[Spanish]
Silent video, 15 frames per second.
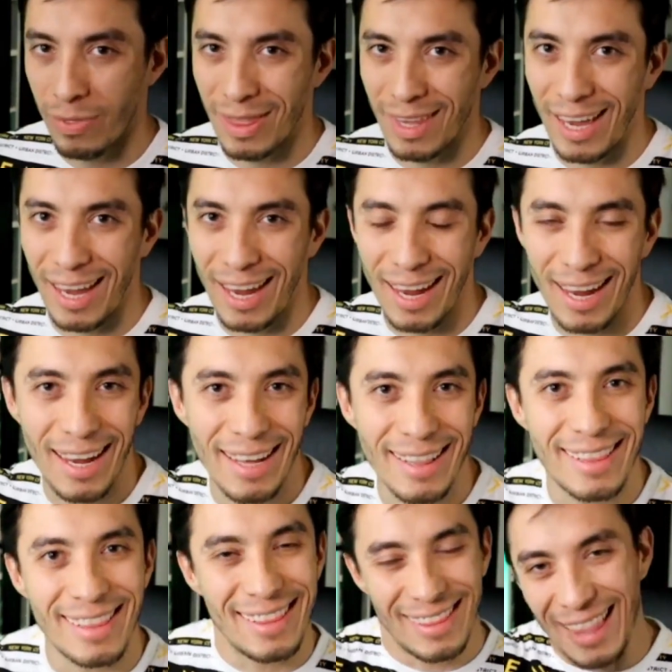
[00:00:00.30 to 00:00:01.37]
¿Qué
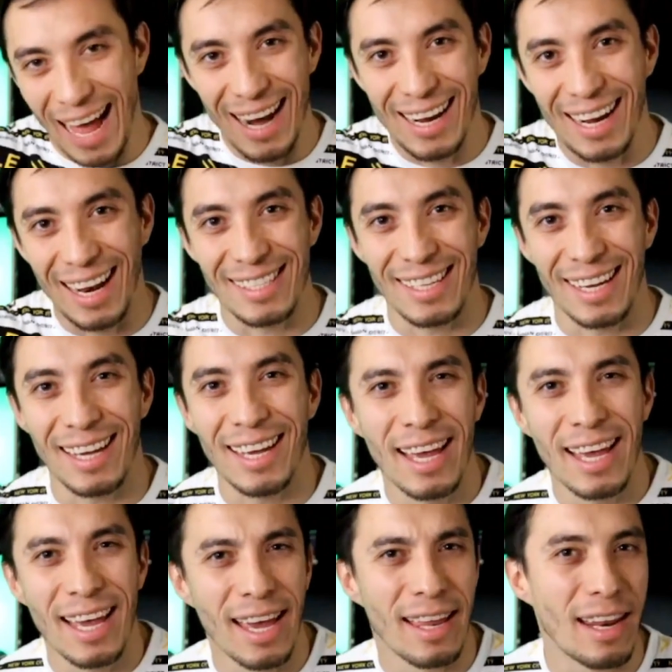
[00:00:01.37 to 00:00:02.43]
tal clase?
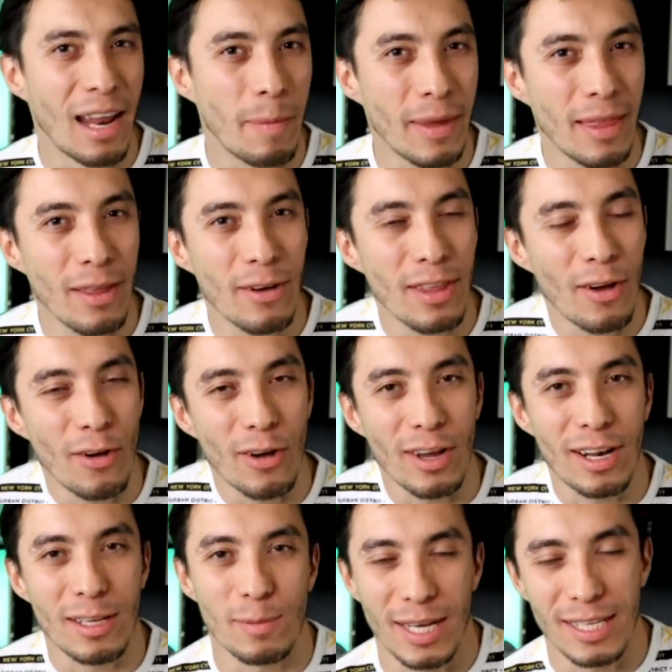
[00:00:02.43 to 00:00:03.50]
En el video de hoy
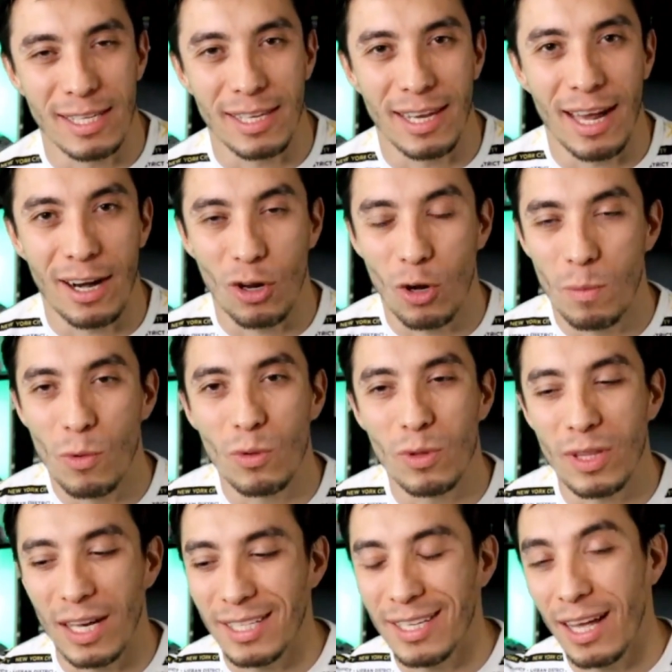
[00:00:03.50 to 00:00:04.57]
les voy a enseñar cómo
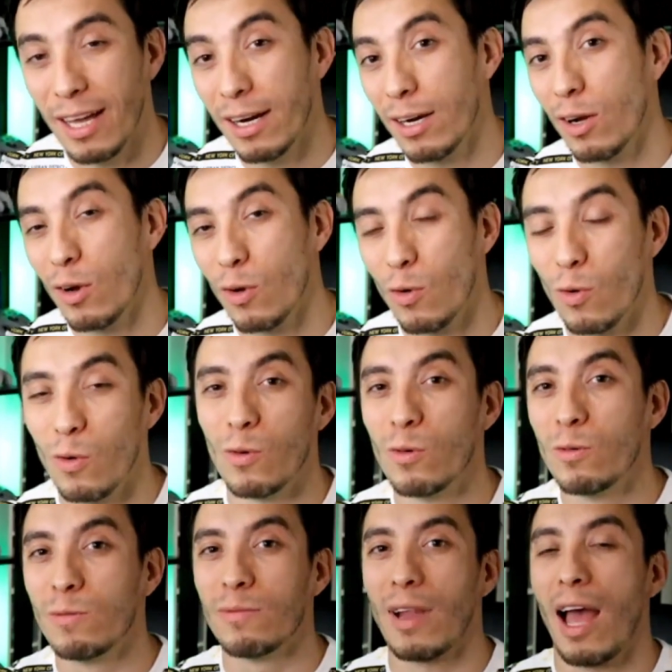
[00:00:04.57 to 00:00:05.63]
utilizar
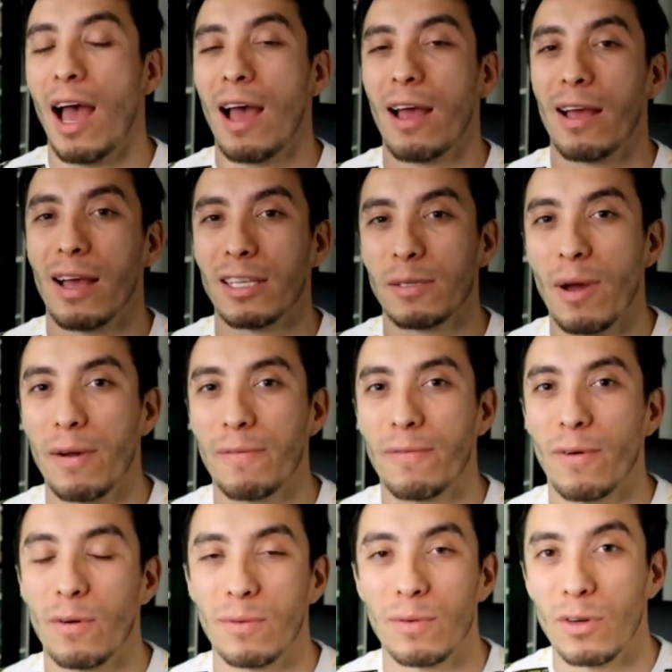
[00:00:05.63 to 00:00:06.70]
un
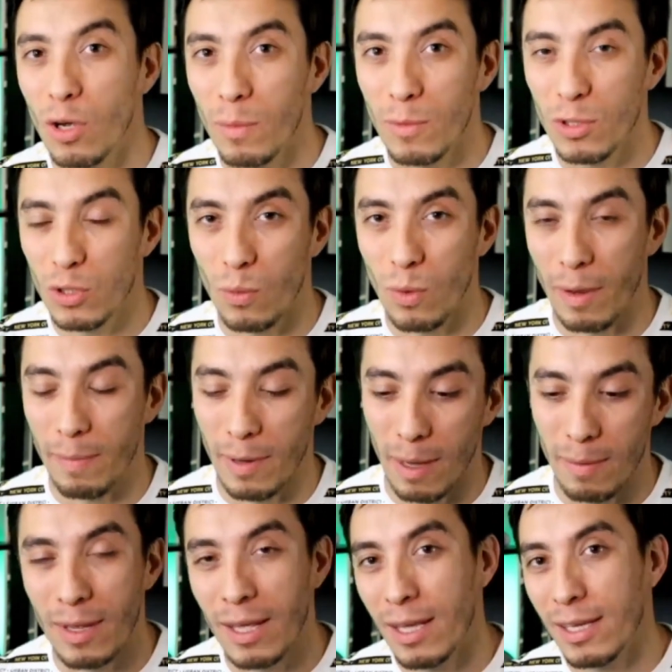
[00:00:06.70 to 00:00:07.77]
smartphone como su webcam.